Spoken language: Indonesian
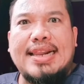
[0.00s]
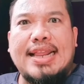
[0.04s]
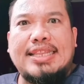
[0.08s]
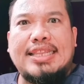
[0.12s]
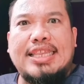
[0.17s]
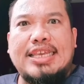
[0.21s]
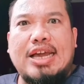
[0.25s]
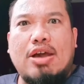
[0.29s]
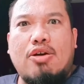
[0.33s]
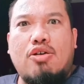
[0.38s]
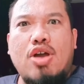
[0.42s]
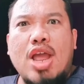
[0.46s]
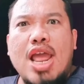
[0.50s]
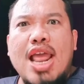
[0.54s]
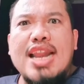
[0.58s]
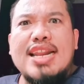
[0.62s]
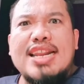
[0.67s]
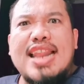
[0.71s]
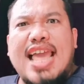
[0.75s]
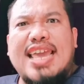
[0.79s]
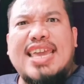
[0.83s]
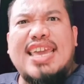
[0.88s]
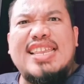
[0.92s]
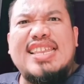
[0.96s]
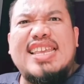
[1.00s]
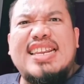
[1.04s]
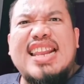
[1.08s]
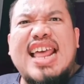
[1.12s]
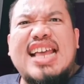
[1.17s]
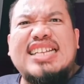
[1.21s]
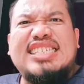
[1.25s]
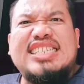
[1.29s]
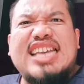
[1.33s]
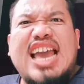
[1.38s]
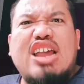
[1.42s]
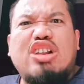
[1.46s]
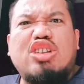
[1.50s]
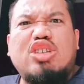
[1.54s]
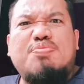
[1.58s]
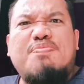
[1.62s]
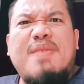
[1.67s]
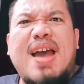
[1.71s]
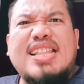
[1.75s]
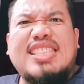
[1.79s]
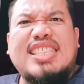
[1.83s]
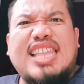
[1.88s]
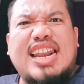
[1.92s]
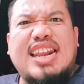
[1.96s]
nanti kau. Lagiannya nasi harus
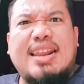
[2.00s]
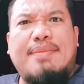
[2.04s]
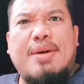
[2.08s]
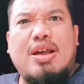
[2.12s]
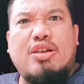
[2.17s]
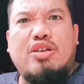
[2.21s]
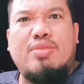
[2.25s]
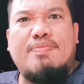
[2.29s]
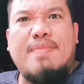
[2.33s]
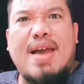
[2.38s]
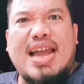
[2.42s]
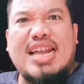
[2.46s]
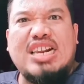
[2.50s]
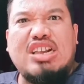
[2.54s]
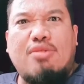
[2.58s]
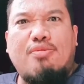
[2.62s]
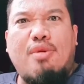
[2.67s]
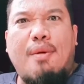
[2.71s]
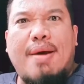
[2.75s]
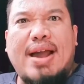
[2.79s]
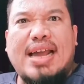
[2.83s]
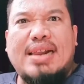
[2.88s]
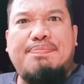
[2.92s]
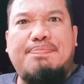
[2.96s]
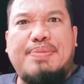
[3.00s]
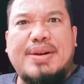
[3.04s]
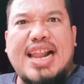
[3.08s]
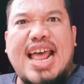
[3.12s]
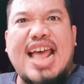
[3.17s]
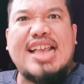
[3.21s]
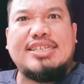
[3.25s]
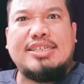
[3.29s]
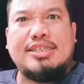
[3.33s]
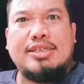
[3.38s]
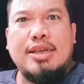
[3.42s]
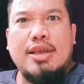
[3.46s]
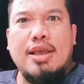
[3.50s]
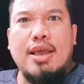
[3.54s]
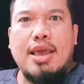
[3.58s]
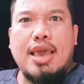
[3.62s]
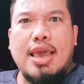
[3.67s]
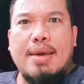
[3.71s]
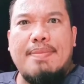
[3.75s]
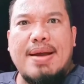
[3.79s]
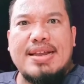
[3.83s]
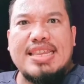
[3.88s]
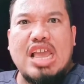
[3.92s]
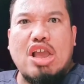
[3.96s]
matang lah baru dimakan. Kamu makan beras.
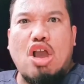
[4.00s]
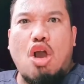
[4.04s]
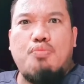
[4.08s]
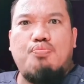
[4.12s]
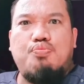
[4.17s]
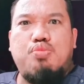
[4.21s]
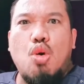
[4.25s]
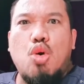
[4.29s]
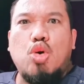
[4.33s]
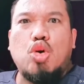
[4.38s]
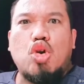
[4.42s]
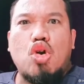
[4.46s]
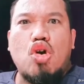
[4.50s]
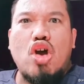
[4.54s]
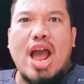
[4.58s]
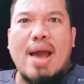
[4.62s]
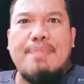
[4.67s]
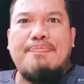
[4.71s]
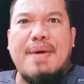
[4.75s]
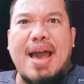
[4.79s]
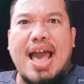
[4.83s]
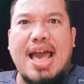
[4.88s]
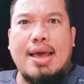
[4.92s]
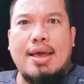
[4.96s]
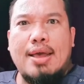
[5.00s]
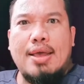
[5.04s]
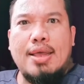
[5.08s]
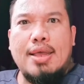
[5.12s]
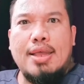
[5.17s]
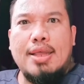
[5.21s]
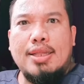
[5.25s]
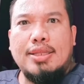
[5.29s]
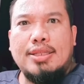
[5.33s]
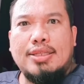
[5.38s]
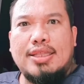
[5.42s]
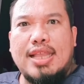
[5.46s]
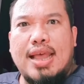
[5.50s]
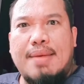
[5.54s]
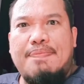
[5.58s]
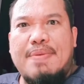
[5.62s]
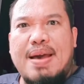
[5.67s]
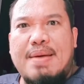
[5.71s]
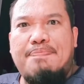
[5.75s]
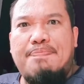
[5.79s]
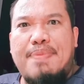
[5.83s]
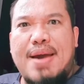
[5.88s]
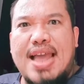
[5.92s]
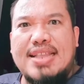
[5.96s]
Emangnya kau burung apa? Tak
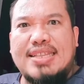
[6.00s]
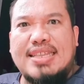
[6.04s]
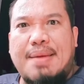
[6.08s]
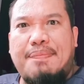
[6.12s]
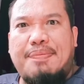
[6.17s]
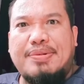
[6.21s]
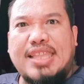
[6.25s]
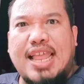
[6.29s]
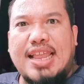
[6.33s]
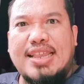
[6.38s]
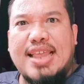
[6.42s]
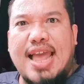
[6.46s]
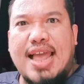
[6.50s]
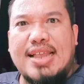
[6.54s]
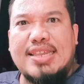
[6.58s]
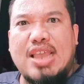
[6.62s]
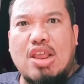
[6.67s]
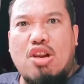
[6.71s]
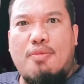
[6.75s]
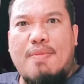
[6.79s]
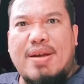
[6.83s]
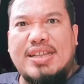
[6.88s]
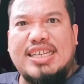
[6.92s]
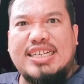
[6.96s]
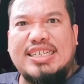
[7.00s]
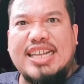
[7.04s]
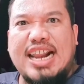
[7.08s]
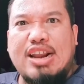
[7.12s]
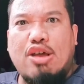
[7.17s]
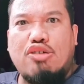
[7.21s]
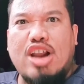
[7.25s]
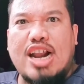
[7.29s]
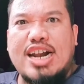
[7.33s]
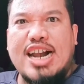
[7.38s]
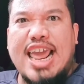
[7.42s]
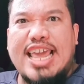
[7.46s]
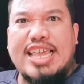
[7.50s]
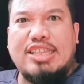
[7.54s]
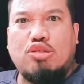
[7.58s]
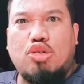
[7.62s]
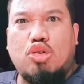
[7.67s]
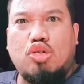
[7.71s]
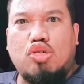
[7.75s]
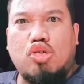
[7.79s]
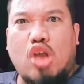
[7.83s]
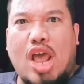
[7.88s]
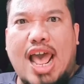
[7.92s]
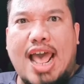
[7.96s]
apa-apa aja pertanyaannya. Lo mancing darah orang naik
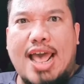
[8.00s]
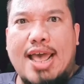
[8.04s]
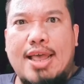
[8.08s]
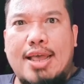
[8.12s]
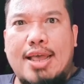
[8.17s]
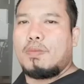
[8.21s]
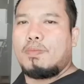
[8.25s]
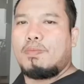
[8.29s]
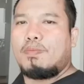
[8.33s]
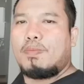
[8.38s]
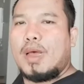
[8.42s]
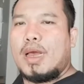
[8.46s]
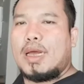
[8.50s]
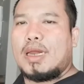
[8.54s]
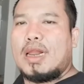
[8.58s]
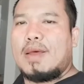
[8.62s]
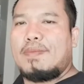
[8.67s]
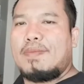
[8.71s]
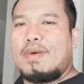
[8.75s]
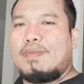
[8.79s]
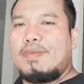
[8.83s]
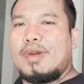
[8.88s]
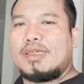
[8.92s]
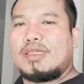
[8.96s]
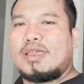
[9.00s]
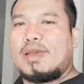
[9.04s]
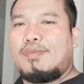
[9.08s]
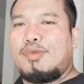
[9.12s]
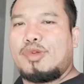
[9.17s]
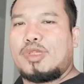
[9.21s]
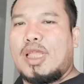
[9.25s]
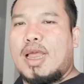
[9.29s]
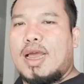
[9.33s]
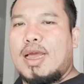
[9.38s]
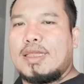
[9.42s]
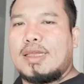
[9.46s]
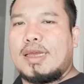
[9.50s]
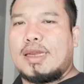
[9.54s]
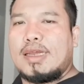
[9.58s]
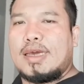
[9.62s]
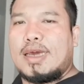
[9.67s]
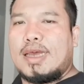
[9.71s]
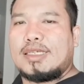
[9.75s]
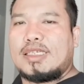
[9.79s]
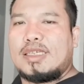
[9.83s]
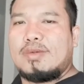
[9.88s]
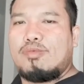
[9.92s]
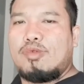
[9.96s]
terus ah. Bang, kenapa beli sapu tangan yang
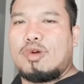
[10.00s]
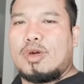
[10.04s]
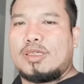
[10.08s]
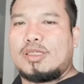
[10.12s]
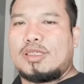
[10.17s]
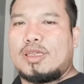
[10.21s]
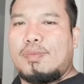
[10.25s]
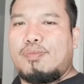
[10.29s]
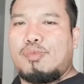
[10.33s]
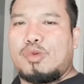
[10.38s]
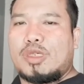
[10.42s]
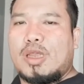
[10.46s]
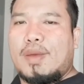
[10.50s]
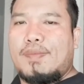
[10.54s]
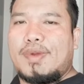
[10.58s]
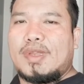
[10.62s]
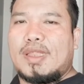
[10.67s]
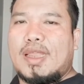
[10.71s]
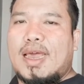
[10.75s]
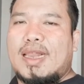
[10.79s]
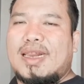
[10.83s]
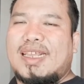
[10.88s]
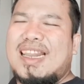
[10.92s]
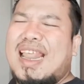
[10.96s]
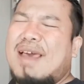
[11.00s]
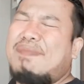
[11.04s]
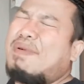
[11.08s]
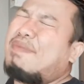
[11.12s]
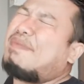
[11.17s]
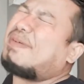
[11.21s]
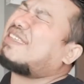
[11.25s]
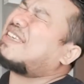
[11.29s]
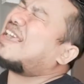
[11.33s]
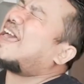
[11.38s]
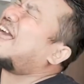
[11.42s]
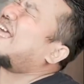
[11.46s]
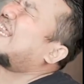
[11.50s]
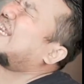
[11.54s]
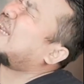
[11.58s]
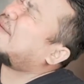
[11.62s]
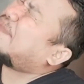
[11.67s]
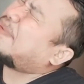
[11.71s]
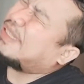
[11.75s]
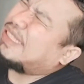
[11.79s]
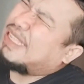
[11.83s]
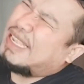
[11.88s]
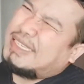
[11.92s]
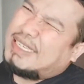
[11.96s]
dikasih bukan sapu sama tangan? Kenapa masih ada
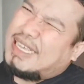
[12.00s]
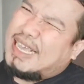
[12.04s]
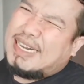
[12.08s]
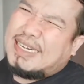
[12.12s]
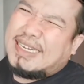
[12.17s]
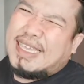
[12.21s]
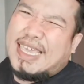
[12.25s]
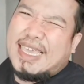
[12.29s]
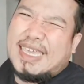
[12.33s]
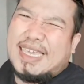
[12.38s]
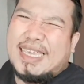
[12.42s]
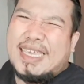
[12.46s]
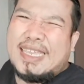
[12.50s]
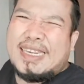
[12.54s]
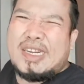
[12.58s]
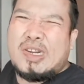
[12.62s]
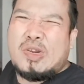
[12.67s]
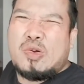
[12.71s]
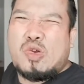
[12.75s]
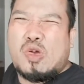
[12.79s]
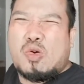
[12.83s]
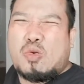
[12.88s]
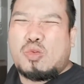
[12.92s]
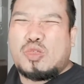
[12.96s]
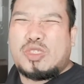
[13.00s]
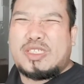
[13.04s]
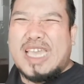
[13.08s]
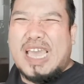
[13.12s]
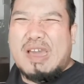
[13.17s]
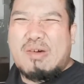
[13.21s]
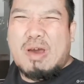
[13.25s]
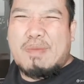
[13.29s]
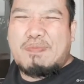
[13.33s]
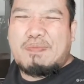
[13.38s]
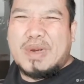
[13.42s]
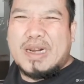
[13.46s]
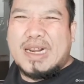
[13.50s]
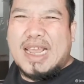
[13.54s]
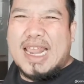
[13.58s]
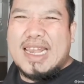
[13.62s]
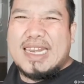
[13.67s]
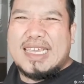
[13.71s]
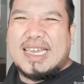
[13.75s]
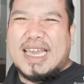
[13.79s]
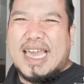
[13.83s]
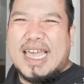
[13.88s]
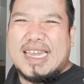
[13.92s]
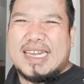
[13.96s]
pertanyaan kayak gini? Lo udah ku jawab
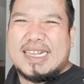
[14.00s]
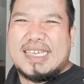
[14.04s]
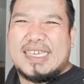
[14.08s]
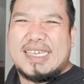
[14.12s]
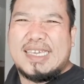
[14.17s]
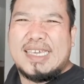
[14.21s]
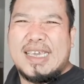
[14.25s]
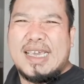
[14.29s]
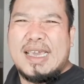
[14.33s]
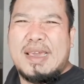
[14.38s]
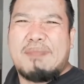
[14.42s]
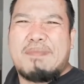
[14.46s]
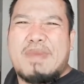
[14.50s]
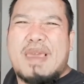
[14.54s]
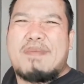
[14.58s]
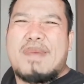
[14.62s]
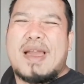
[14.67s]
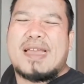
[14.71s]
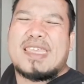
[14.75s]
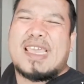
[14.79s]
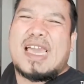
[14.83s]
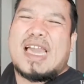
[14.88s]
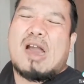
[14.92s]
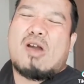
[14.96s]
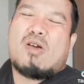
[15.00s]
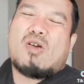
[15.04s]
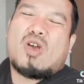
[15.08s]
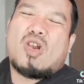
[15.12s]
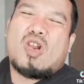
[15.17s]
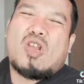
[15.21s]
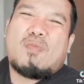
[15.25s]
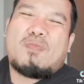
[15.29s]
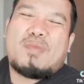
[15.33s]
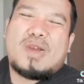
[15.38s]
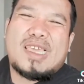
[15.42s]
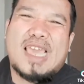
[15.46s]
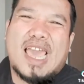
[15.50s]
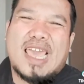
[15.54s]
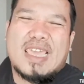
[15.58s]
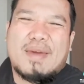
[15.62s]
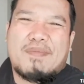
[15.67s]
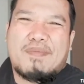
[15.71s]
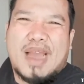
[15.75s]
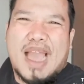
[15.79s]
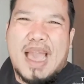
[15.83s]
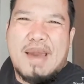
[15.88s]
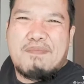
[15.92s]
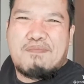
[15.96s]
berkali-kali. Memangnya kau kalau beli
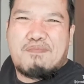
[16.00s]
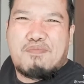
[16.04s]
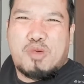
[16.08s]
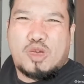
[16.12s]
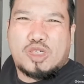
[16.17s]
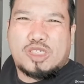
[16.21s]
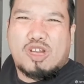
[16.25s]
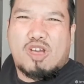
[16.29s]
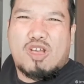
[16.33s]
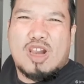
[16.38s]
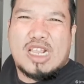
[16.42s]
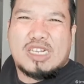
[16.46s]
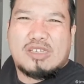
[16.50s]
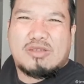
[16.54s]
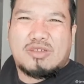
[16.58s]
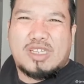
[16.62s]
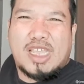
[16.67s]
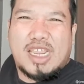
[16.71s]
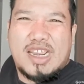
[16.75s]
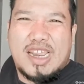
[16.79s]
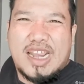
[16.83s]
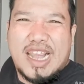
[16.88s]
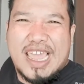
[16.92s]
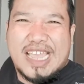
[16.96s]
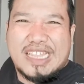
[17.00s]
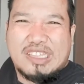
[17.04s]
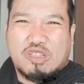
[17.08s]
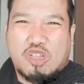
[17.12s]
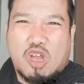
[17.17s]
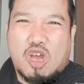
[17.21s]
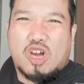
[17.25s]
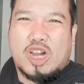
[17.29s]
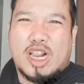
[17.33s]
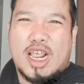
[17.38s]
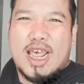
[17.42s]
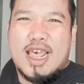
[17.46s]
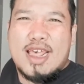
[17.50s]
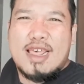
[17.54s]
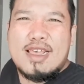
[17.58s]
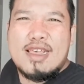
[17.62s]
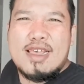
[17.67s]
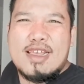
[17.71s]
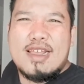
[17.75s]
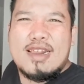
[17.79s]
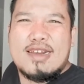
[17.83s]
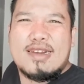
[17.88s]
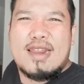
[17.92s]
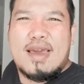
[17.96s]
ayam kampus kau langsung jadi rektor, ha?
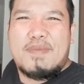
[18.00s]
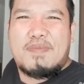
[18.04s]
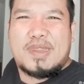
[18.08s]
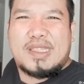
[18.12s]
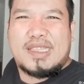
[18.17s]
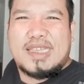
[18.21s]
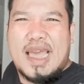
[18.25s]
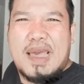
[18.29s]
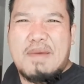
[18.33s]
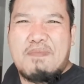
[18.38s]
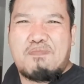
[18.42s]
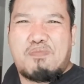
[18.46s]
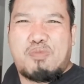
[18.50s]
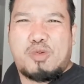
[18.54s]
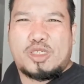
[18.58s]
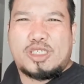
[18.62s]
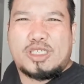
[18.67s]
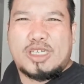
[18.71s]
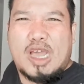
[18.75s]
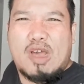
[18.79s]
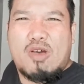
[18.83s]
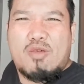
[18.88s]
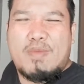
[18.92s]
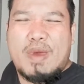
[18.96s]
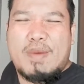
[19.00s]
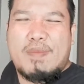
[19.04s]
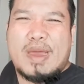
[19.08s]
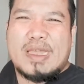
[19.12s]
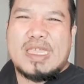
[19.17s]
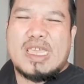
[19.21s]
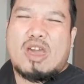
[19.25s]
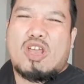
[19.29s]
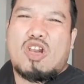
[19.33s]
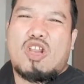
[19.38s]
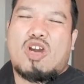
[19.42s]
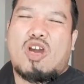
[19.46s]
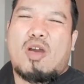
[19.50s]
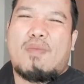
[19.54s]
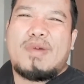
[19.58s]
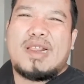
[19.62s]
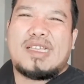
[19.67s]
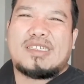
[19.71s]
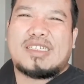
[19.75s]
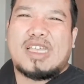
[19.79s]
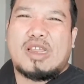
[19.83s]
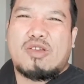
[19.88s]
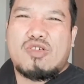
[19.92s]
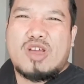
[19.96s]
Dapat kampus kau. Memangnya kalau kau
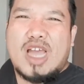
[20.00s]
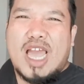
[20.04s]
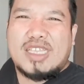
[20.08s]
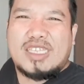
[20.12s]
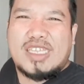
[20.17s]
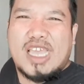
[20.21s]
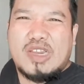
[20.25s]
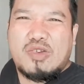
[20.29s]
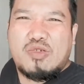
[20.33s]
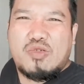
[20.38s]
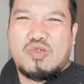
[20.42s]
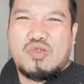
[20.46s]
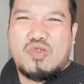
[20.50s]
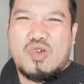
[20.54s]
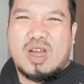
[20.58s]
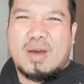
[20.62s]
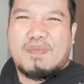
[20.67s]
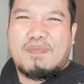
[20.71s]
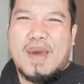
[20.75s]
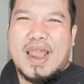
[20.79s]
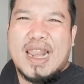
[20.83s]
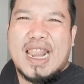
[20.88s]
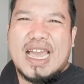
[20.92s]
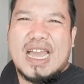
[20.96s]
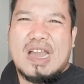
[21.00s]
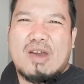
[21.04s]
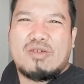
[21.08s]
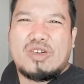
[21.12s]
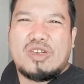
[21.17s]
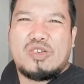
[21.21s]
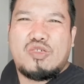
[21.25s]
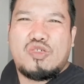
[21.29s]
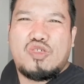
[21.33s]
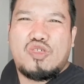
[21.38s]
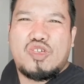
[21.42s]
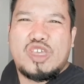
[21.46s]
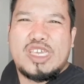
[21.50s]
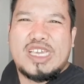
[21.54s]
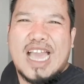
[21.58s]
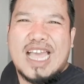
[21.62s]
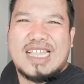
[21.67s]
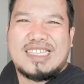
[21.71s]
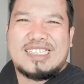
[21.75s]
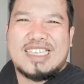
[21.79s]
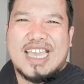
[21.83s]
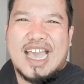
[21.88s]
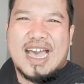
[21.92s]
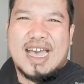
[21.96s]
beli sarung gajah duduk kepala kau diduduki
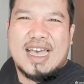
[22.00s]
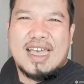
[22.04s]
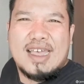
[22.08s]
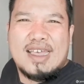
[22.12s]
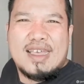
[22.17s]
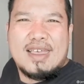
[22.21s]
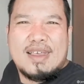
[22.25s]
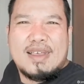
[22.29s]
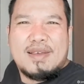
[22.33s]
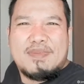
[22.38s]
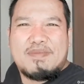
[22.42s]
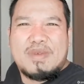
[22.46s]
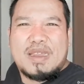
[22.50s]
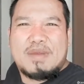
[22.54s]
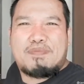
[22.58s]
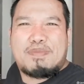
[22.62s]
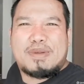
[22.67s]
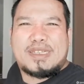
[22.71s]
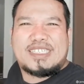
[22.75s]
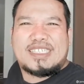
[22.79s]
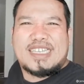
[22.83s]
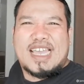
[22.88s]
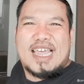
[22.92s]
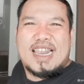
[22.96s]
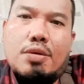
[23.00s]
gajah biar pecah.